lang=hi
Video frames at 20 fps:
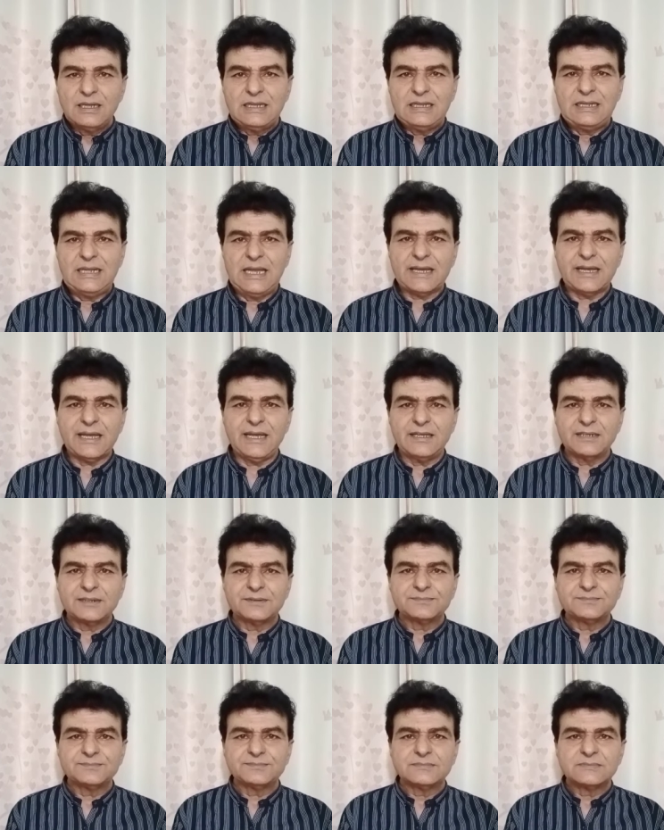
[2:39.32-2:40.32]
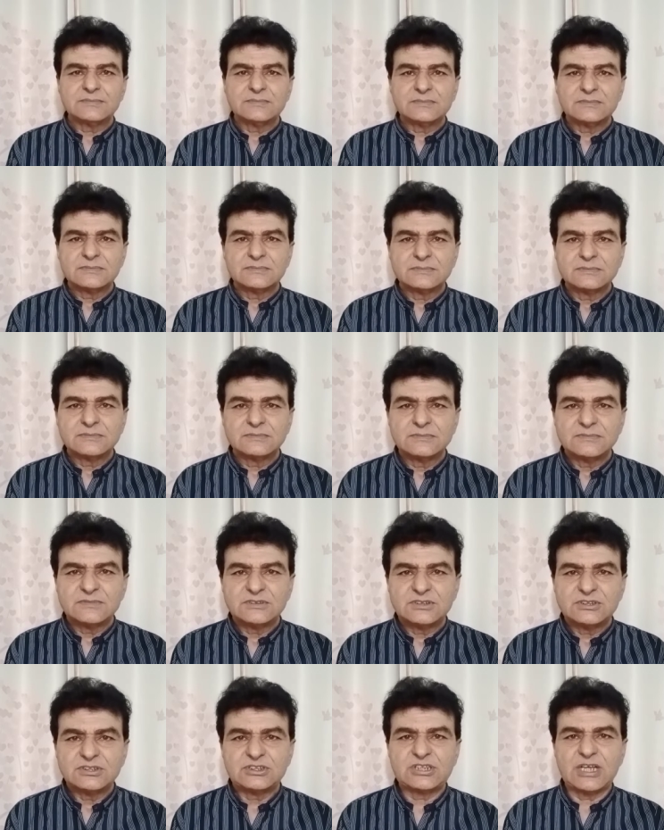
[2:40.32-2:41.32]
लेकिन
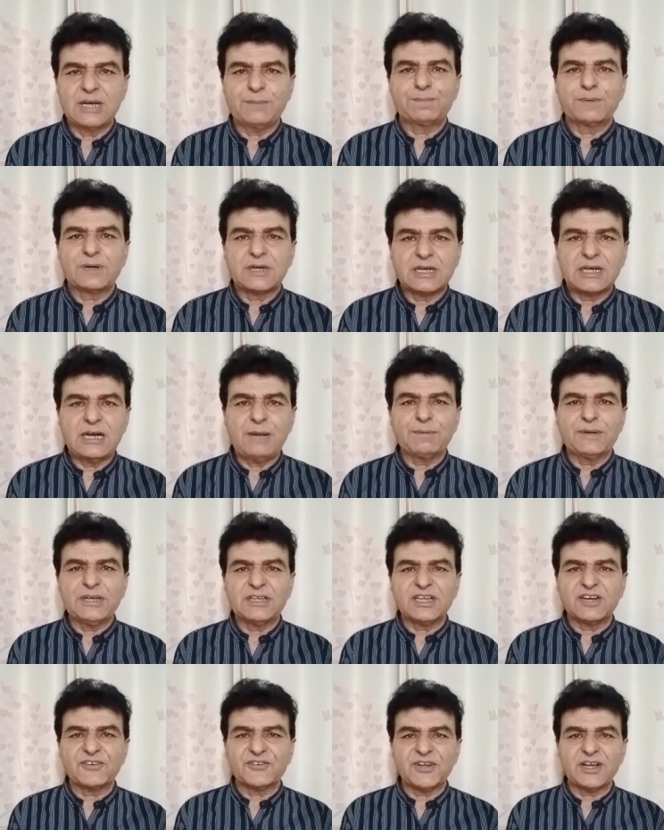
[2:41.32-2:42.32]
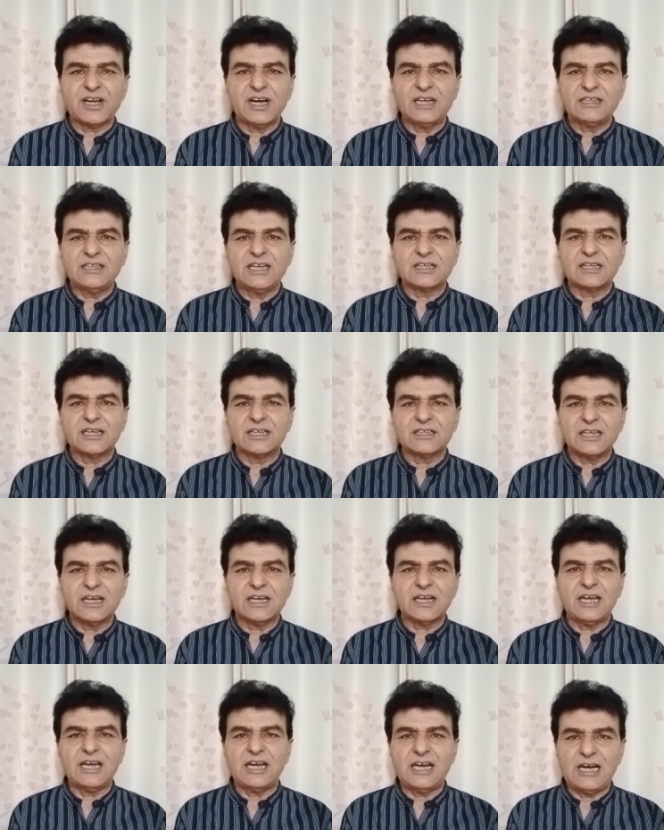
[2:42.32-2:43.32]
जब क्लब की तरफ से कहा जाता था
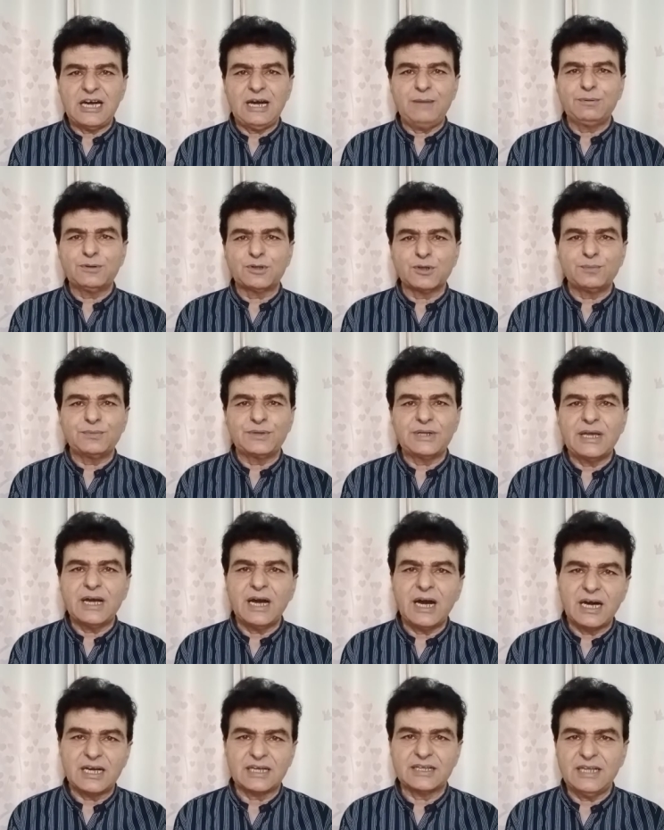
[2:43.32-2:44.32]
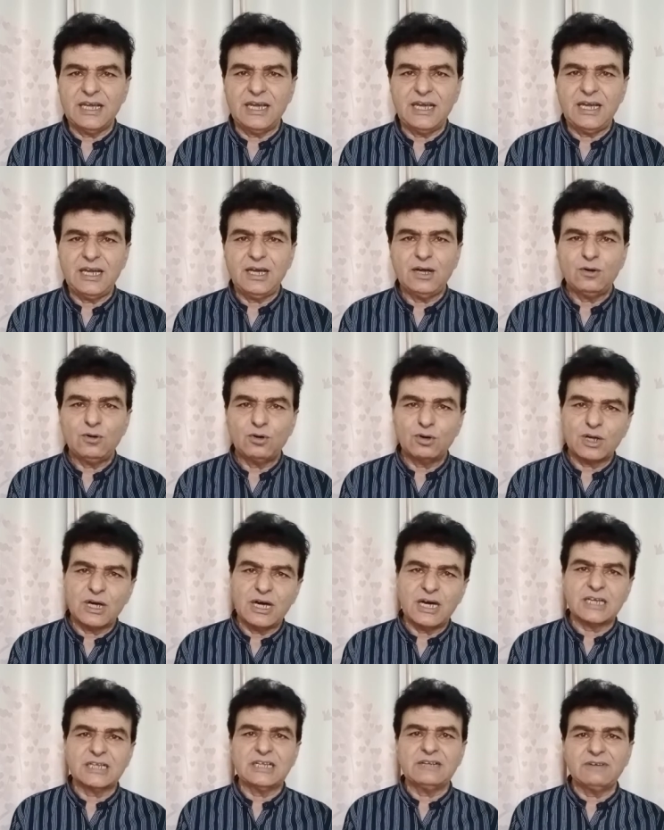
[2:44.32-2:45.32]
कि अब तुमने हारना है और
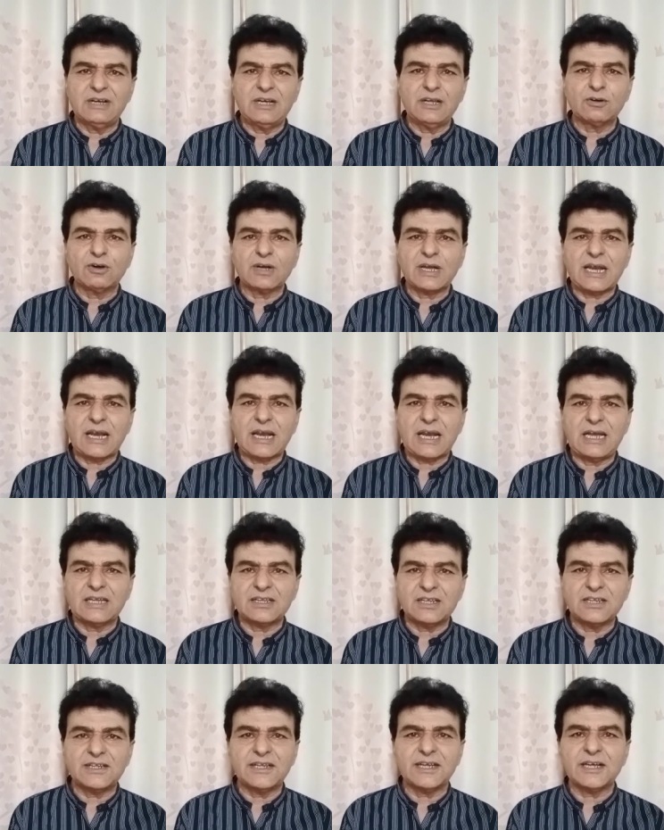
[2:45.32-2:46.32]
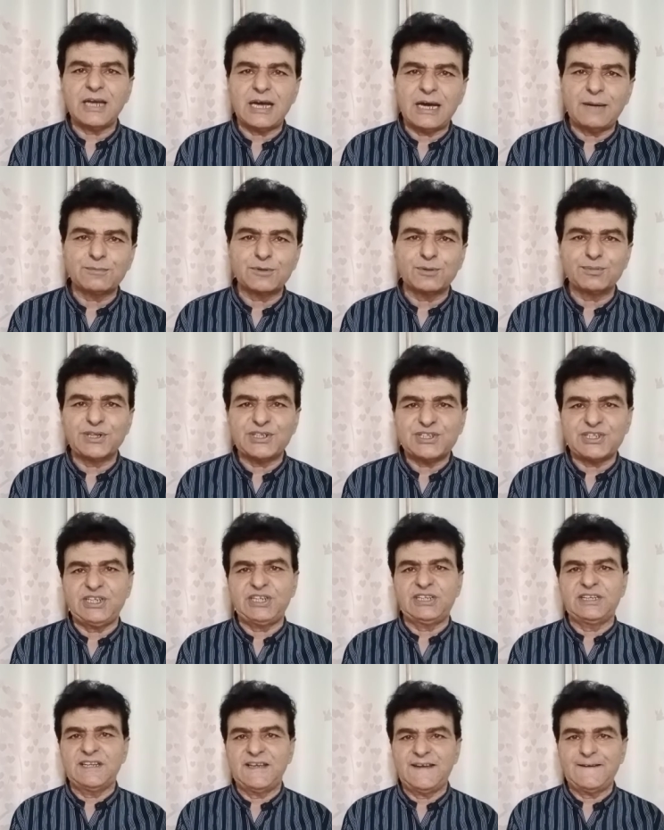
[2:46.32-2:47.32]
हारने वाले को कहते थे कि अब तुमने
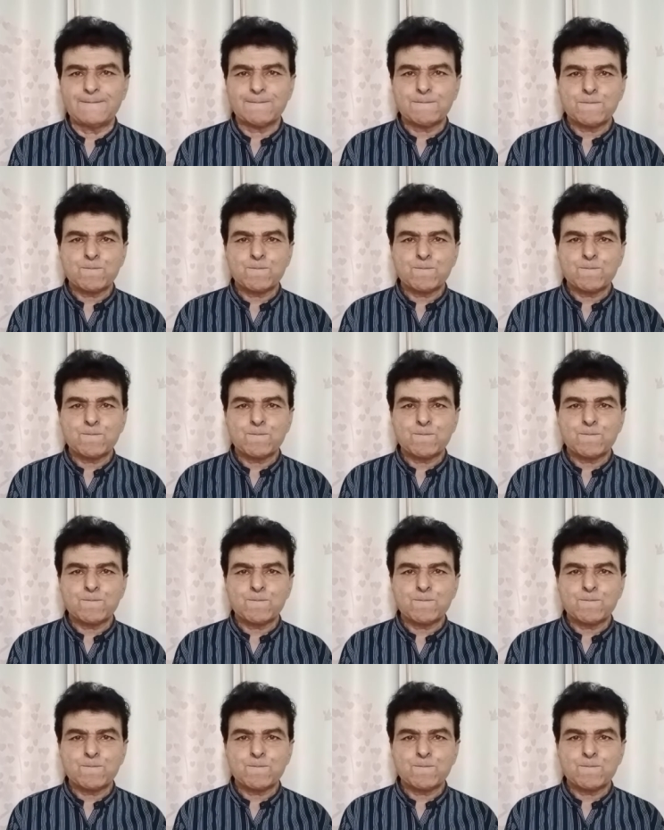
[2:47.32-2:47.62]
जीतना है